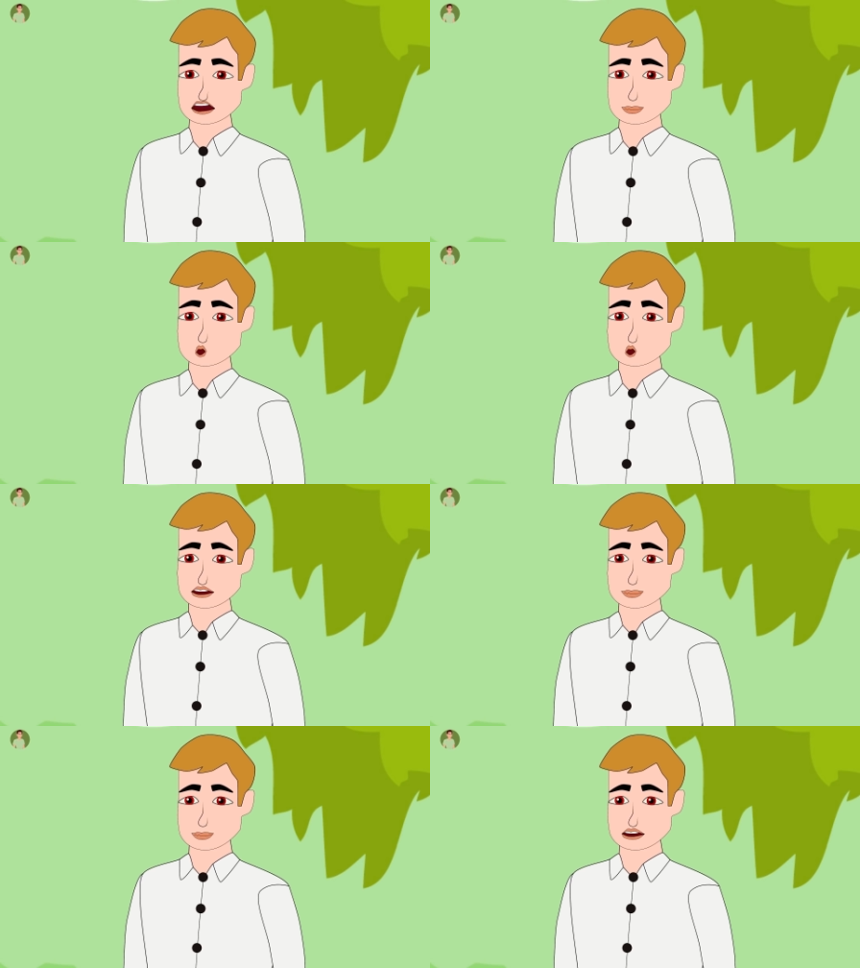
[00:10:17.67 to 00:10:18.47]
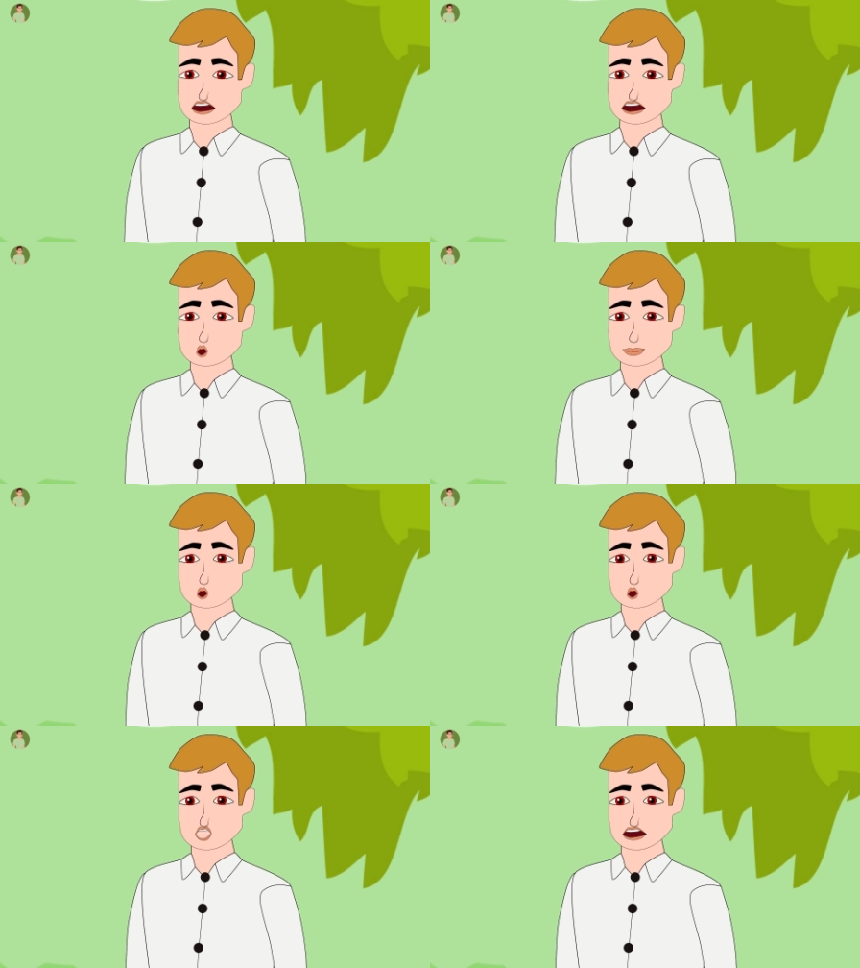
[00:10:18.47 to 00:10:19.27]
ná áo tại
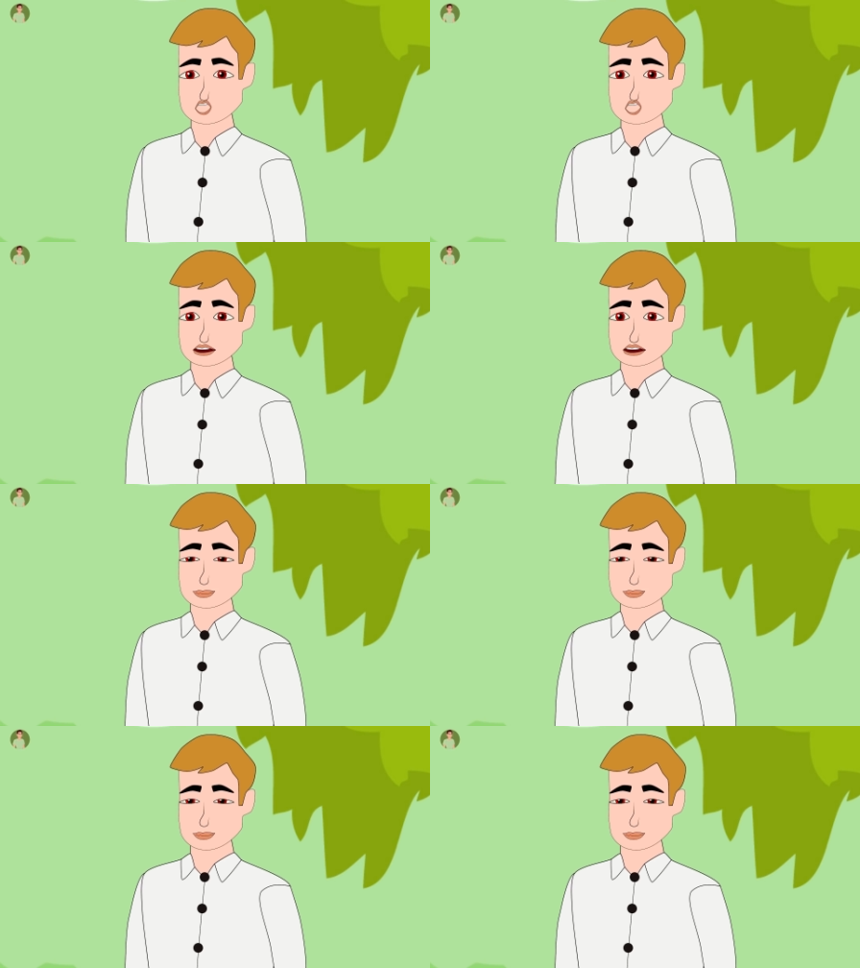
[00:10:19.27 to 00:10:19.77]
bàn lên